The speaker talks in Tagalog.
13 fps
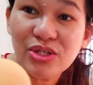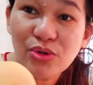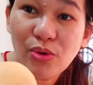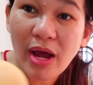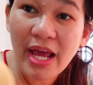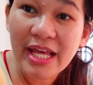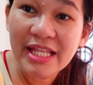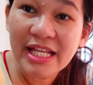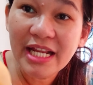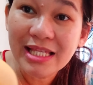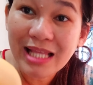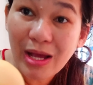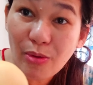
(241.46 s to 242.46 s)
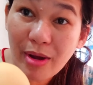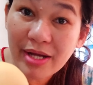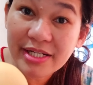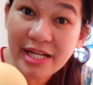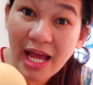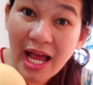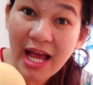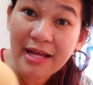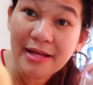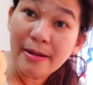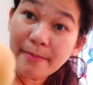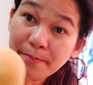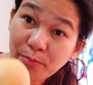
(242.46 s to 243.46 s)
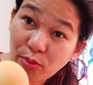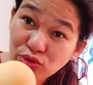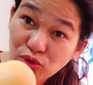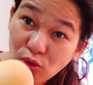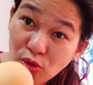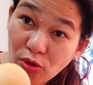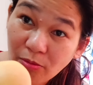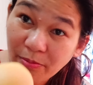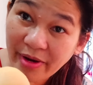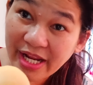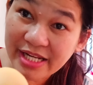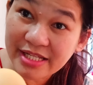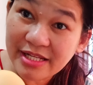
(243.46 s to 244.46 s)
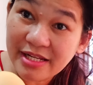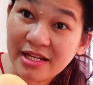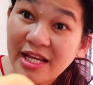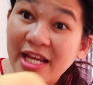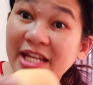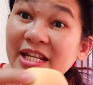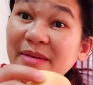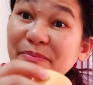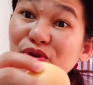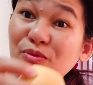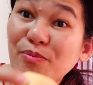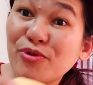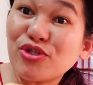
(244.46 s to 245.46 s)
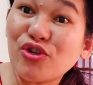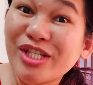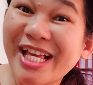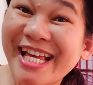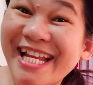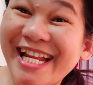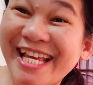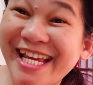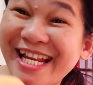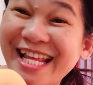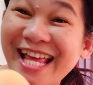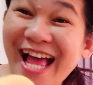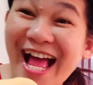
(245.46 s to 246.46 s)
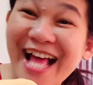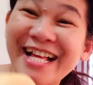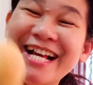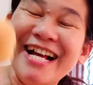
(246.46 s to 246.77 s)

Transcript: na to ay tinatawag na putok bread. Hindi po yung putok sa kilikili, ha?